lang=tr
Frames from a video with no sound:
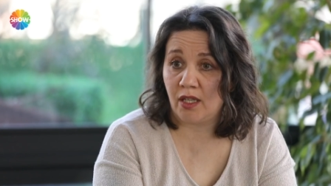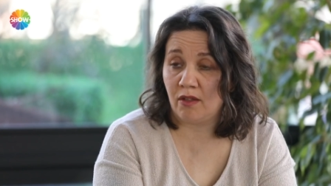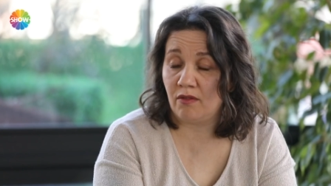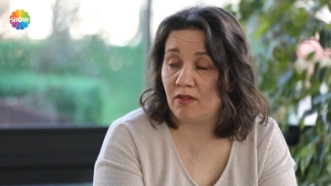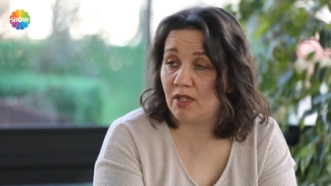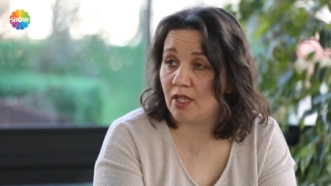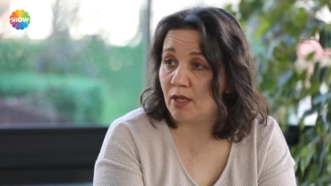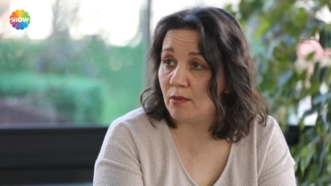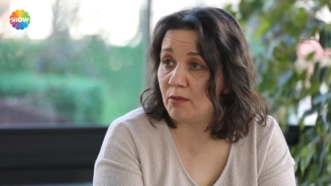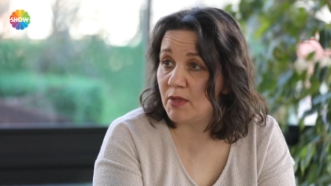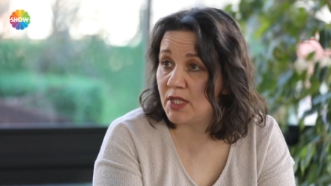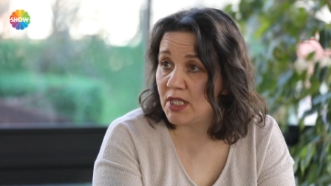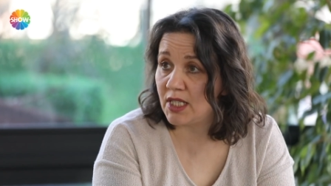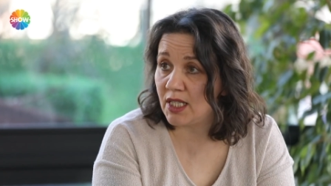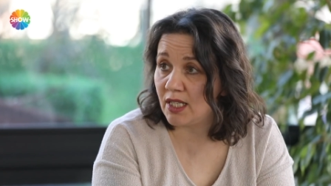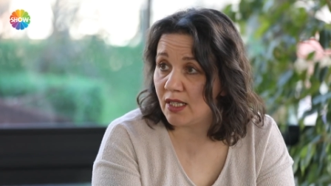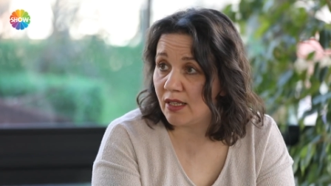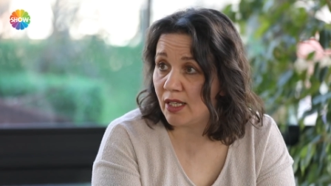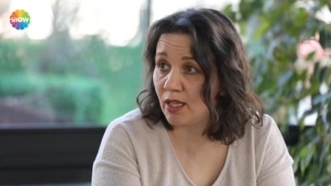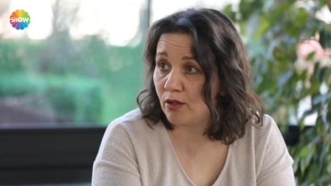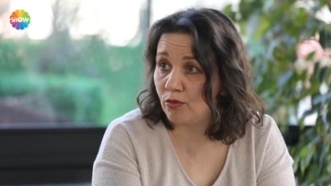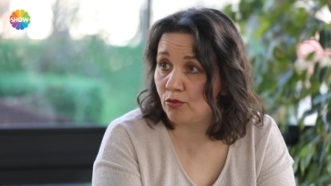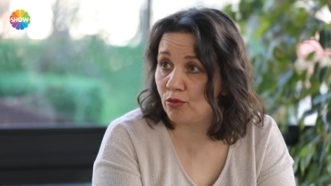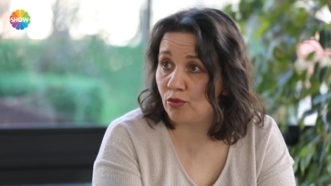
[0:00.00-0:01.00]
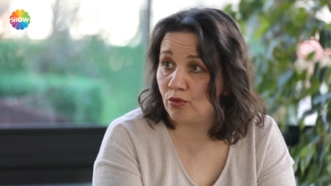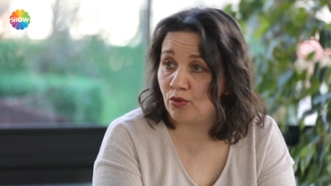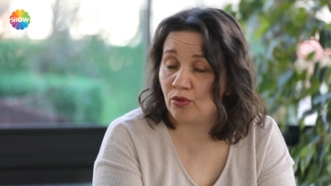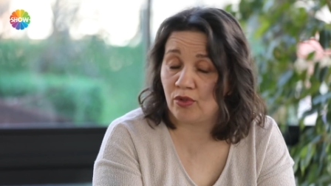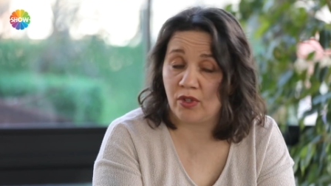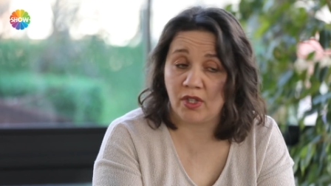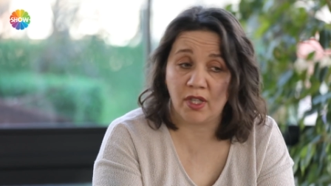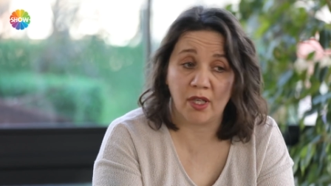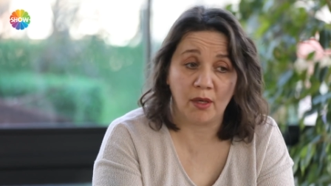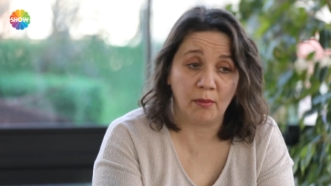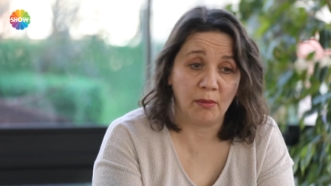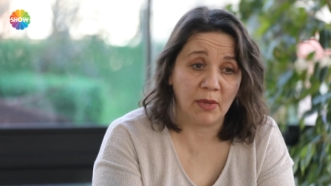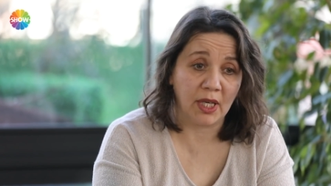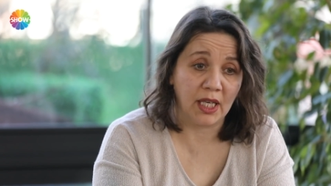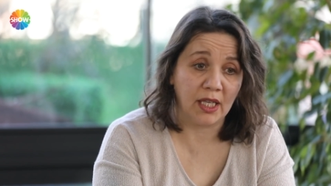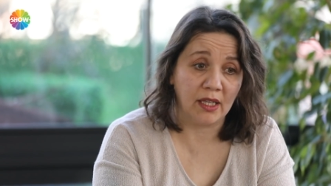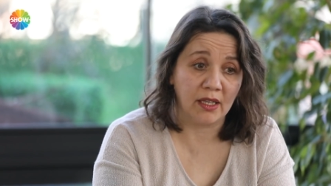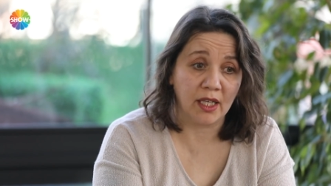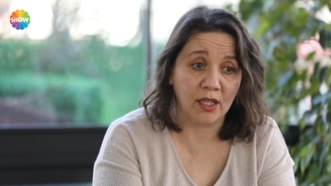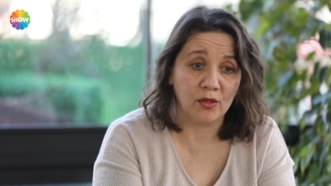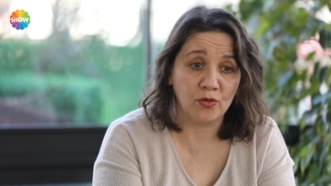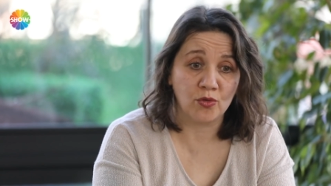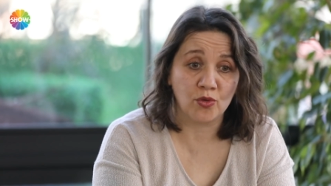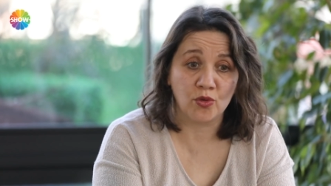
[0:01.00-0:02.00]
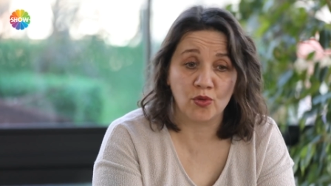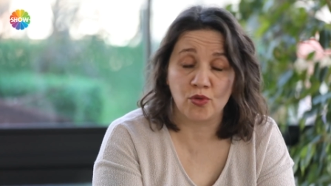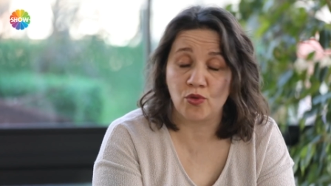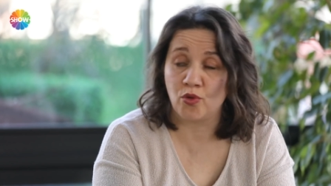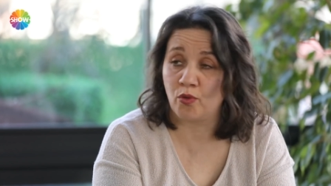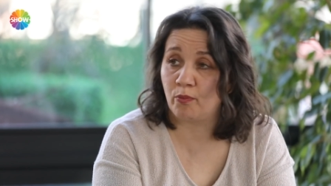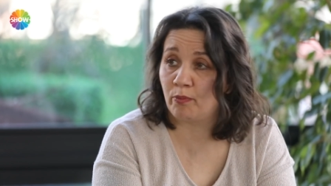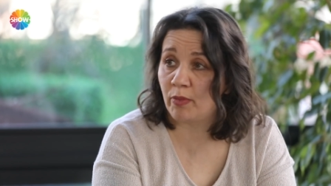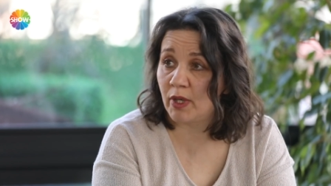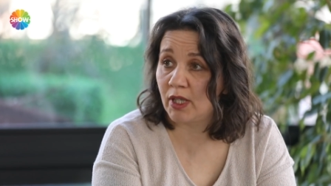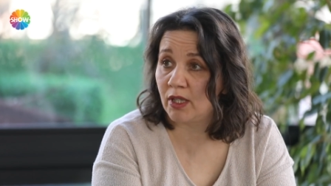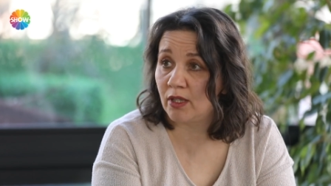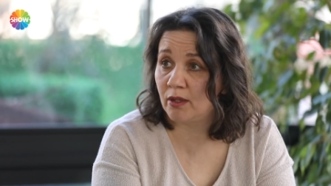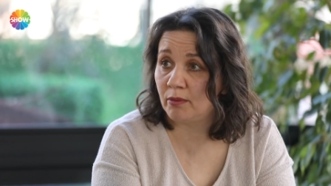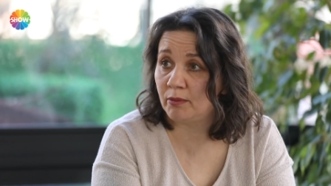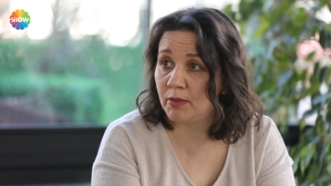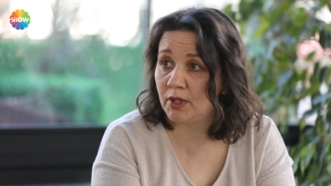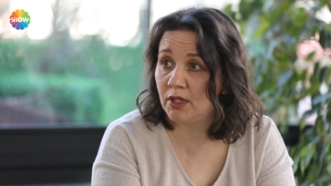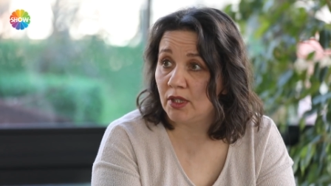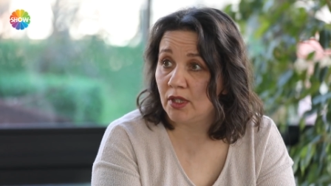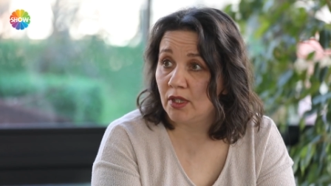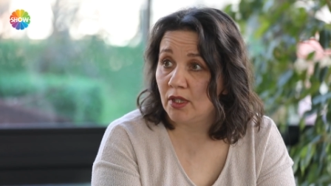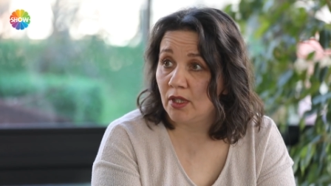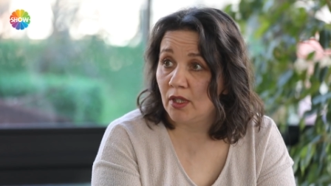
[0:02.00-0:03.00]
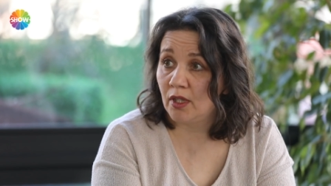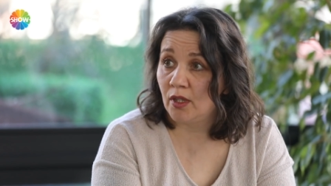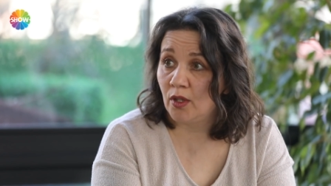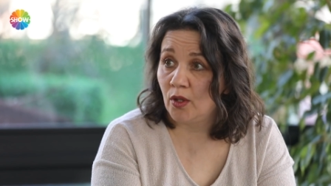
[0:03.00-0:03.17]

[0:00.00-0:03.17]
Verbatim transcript: Ev temizliğinden tutun yemeğinden çocuk bakımı.